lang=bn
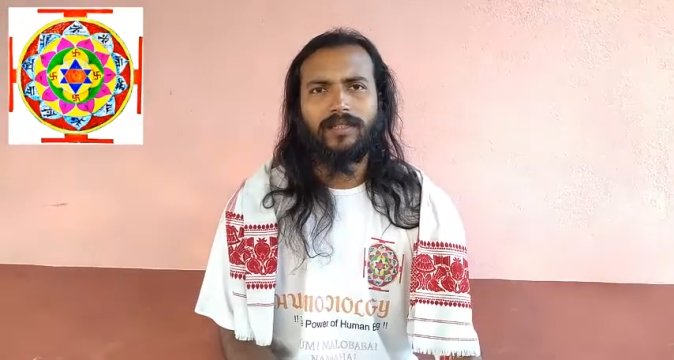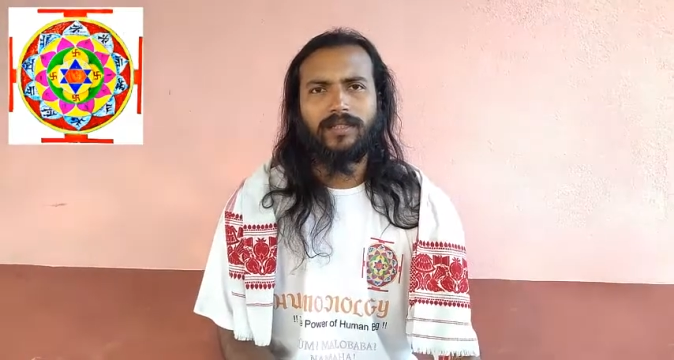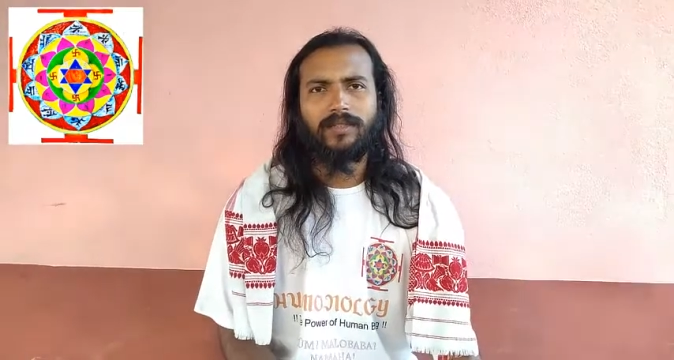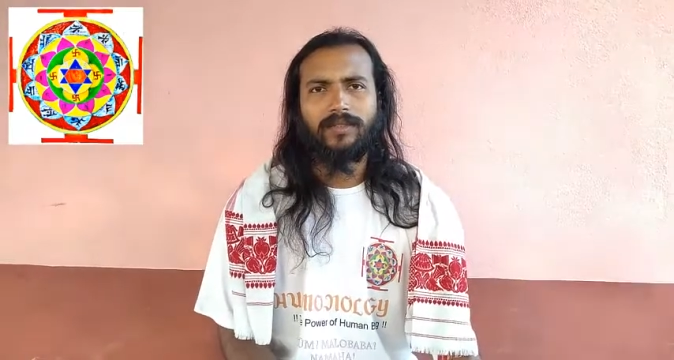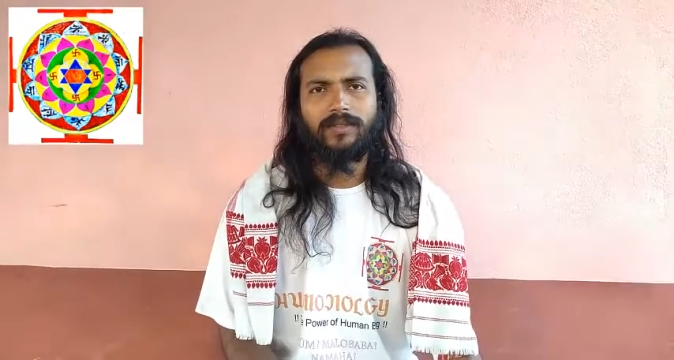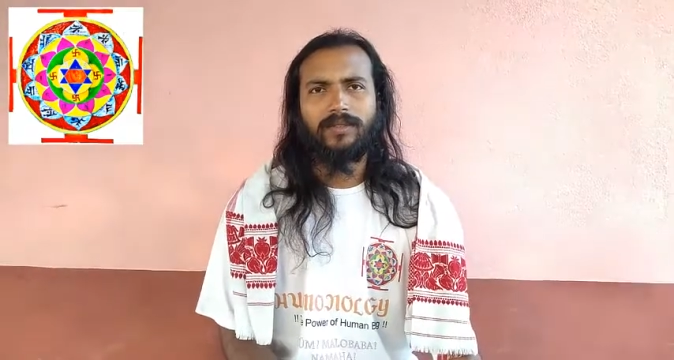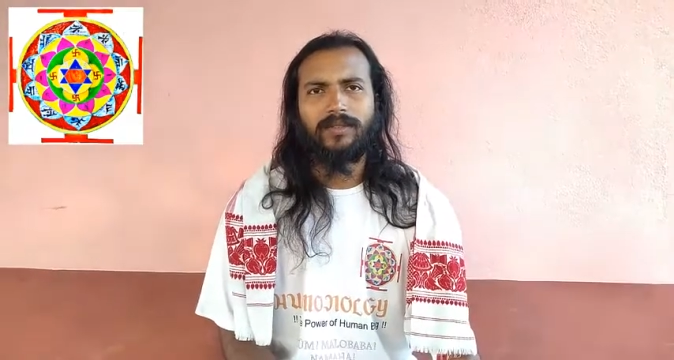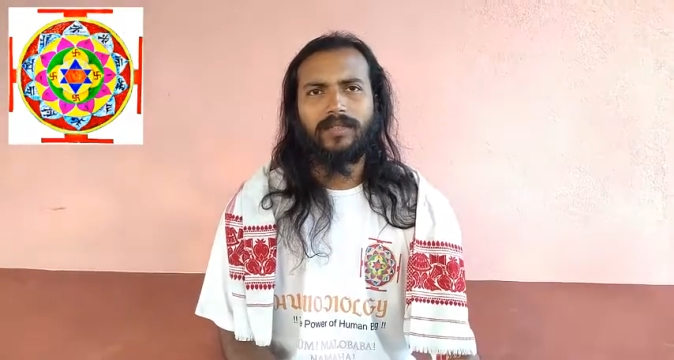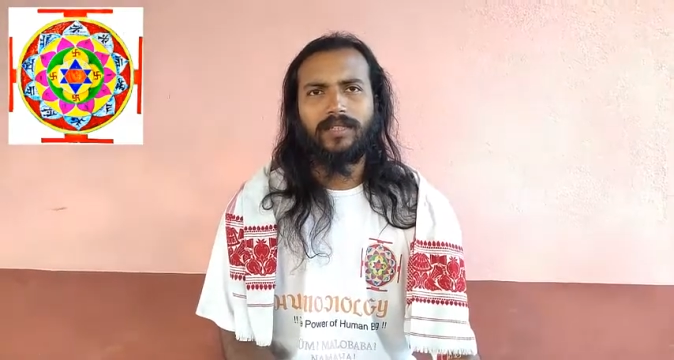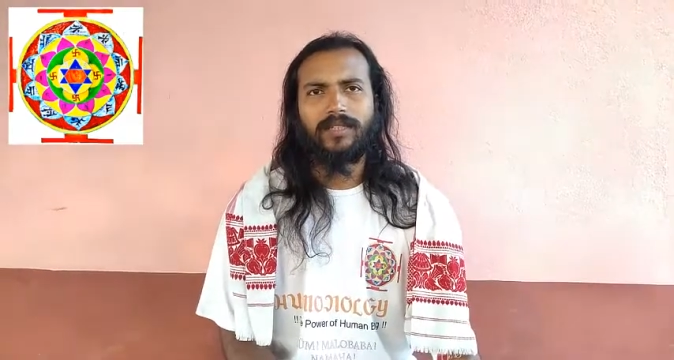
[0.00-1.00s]
তাই সূর্য
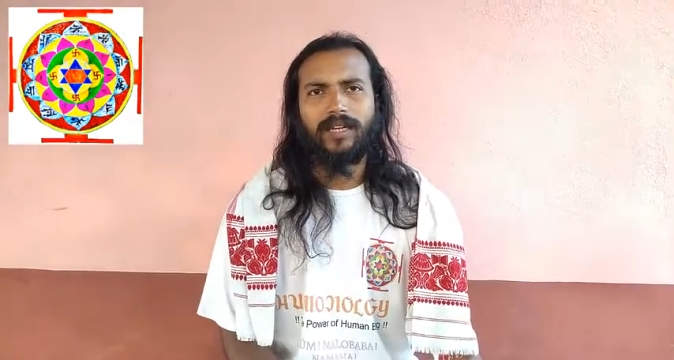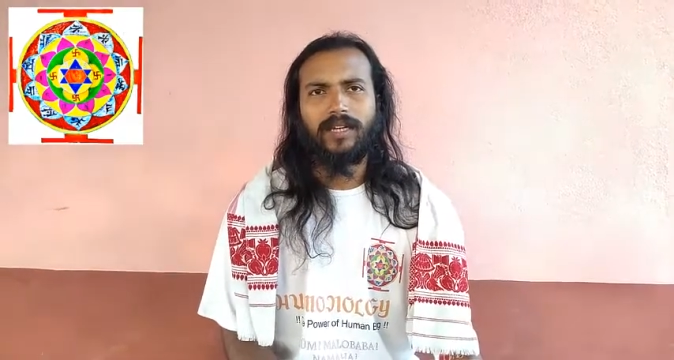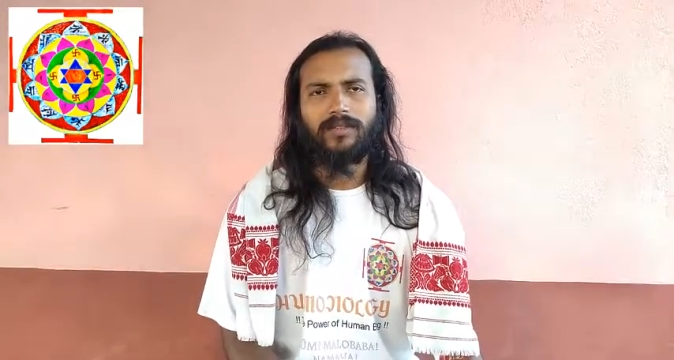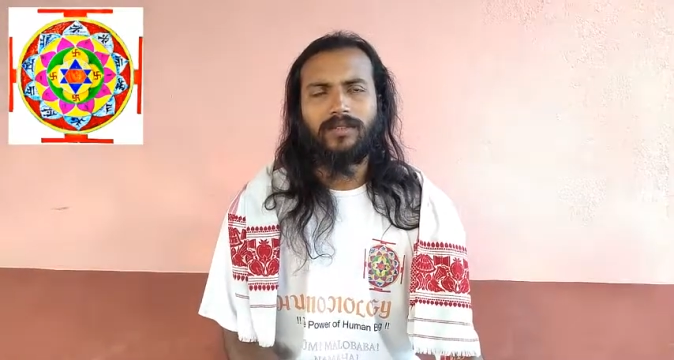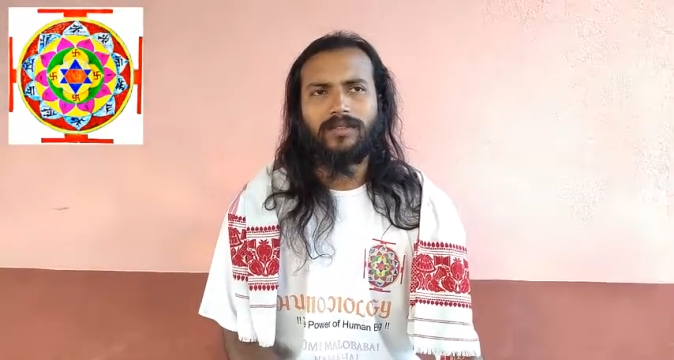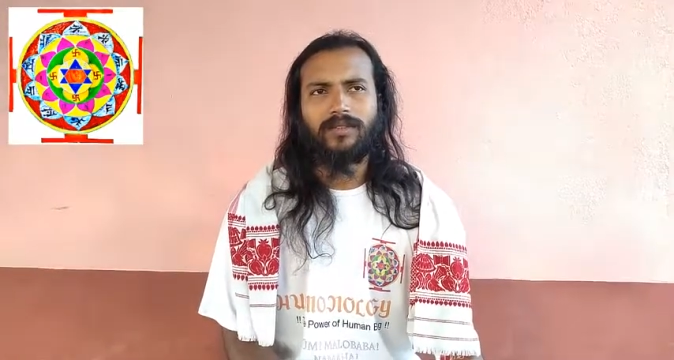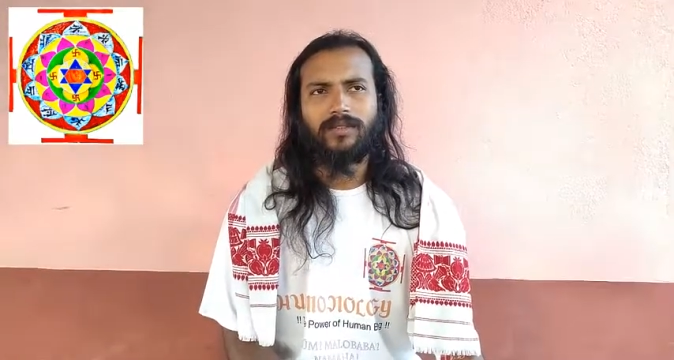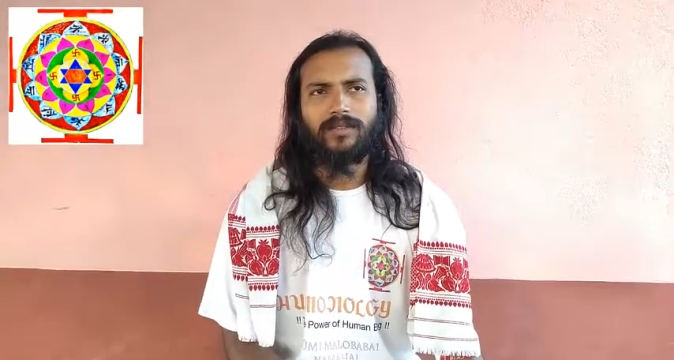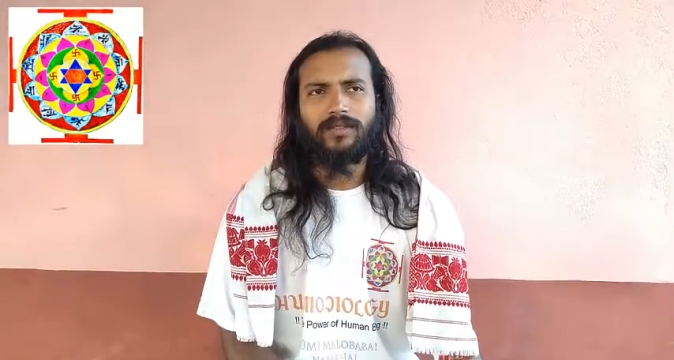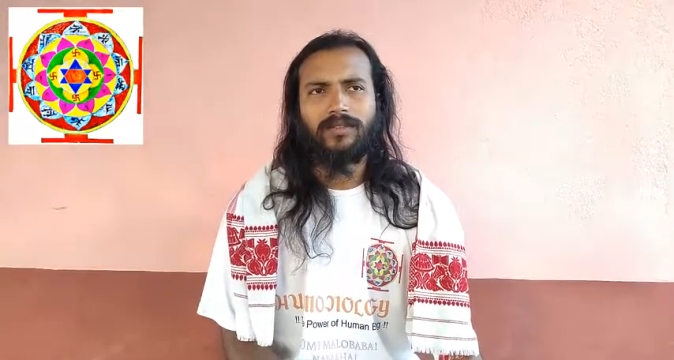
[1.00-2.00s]
শক্তিকে জাগানোর জন্য
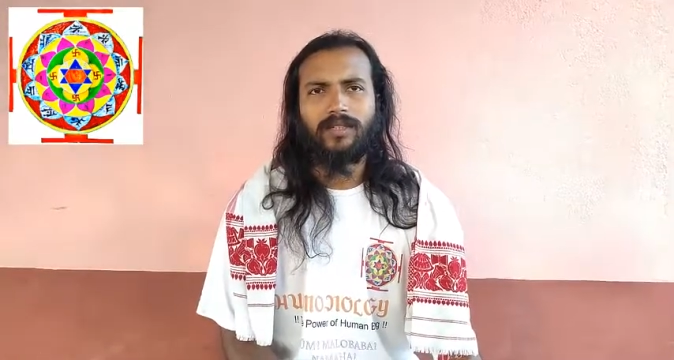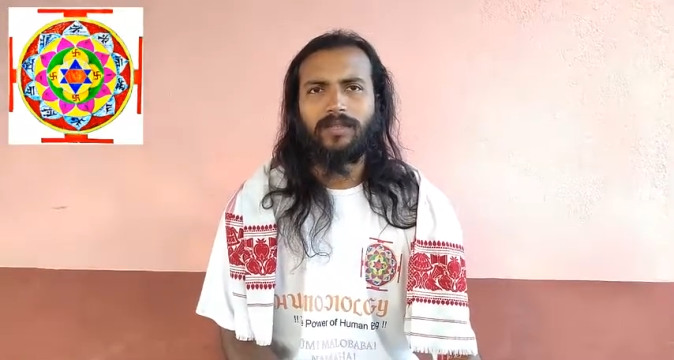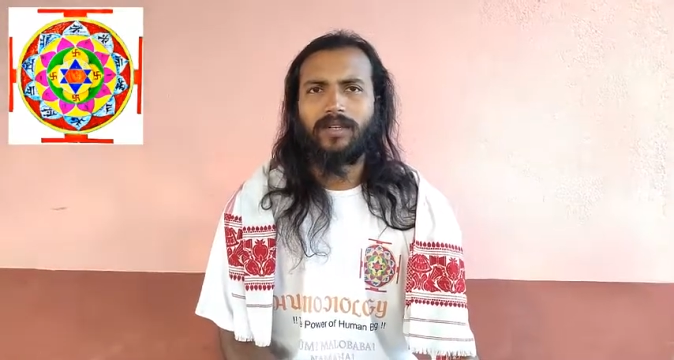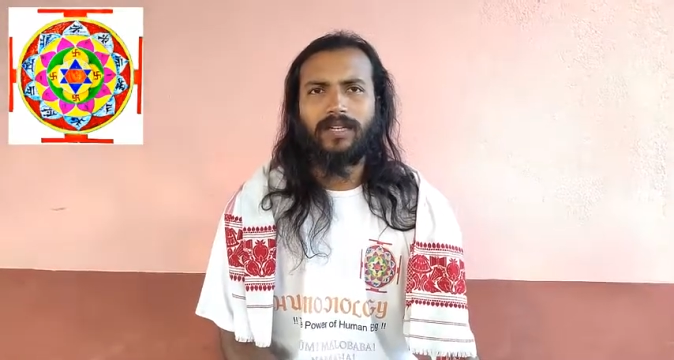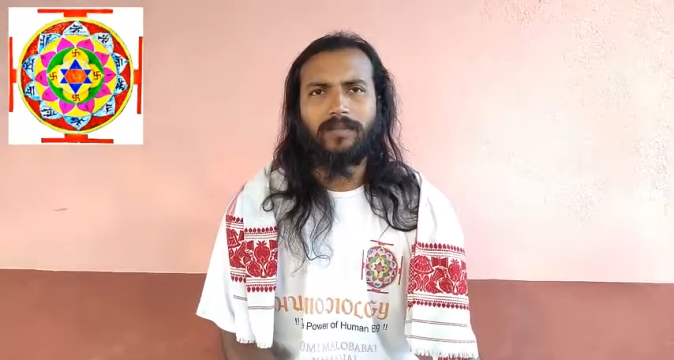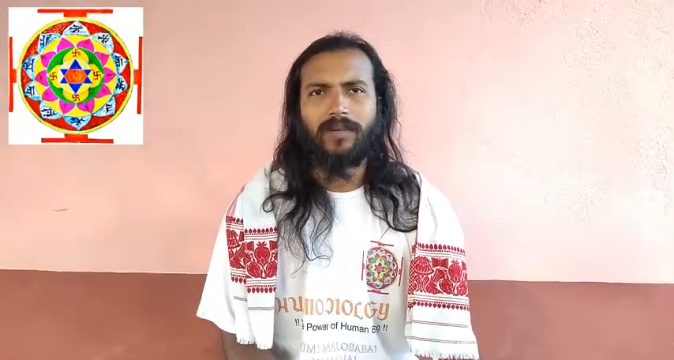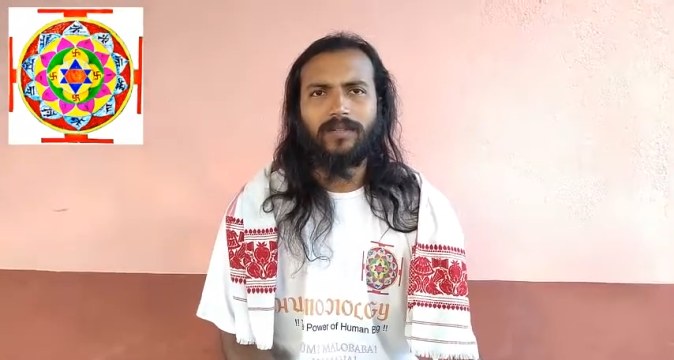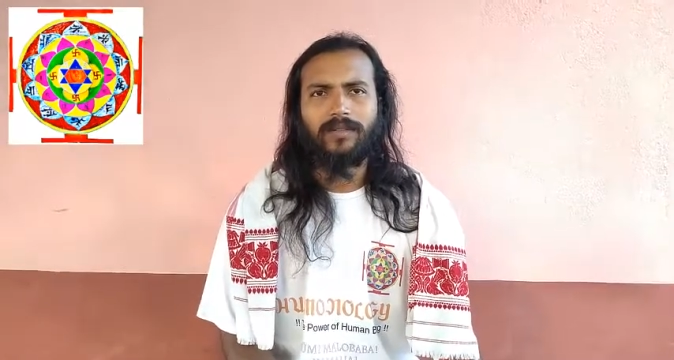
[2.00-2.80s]
সূর্যাগ্রহকে পাঠ